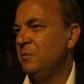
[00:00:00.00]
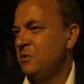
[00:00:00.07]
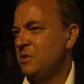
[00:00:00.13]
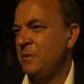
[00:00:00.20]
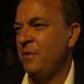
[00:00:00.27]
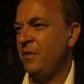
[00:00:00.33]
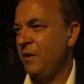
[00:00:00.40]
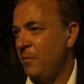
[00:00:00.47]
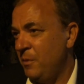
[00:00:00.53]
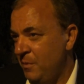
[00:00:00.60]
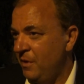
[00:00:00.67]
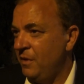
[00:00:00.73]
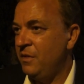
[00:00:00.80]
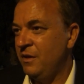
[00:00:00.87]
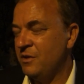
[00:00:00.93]
Muchas veces a mí
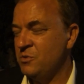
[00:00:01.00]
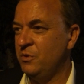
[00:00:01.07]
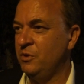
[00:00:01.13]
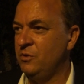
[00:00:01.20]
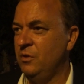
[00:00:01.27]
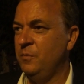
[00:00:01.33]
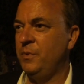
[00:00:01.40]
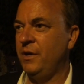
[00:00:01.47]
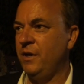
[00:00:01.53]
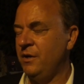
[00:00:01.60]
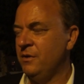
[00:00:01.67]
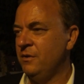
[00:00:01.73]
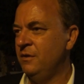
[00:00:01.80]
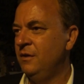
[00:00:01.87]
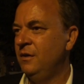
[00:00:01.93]
me dice, sobre todo el
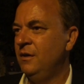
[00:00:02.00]
pequeño,